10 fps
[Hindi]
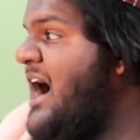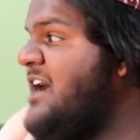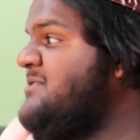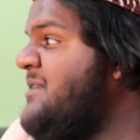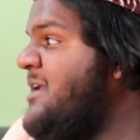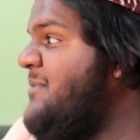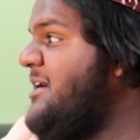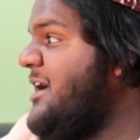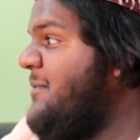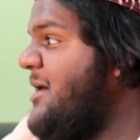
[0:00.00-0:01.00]
आज मेरे
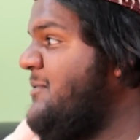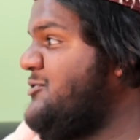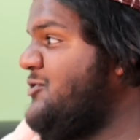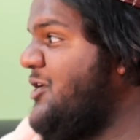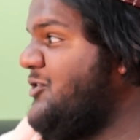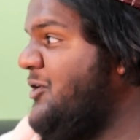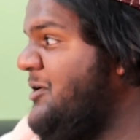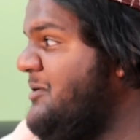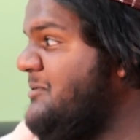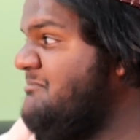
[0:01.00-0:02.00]
बेटे के बारे में सुन रहे तो
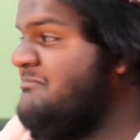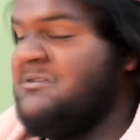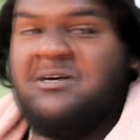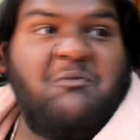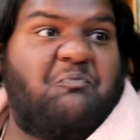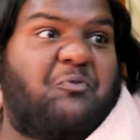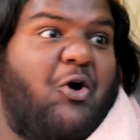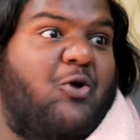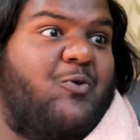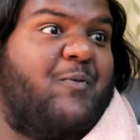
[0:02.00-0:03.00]

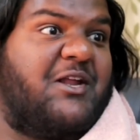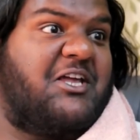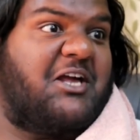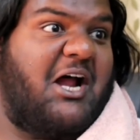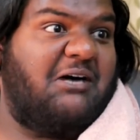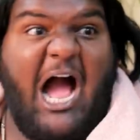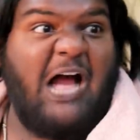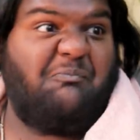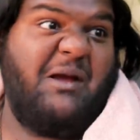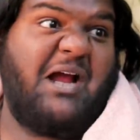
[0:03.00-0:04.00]
प्राउड मूवमेंट दिख रहा
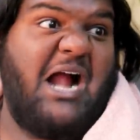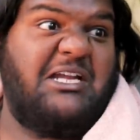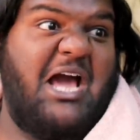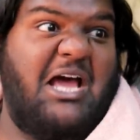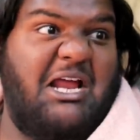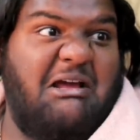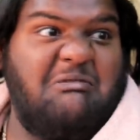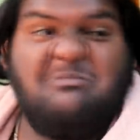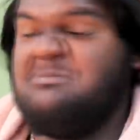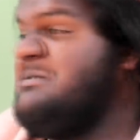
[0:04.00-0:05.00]
आंख पे कांटे आ
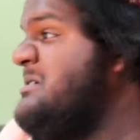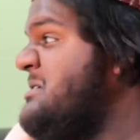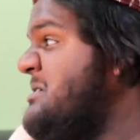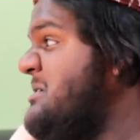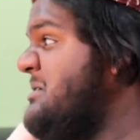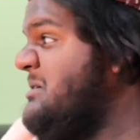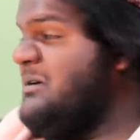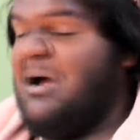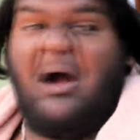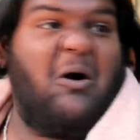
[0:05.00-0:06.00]
रहे
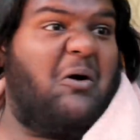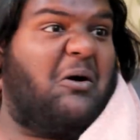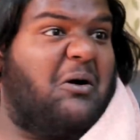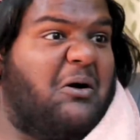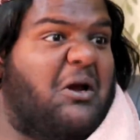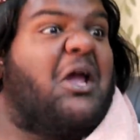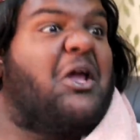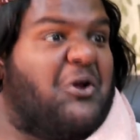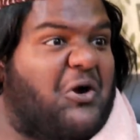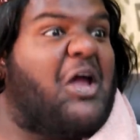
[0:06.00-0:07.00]
हो
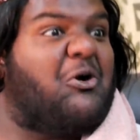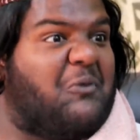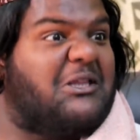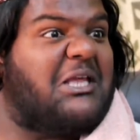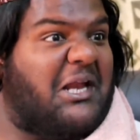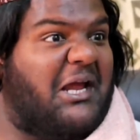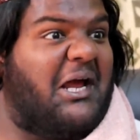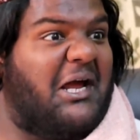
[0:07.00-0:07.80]
हीरो कई को बोलते रहे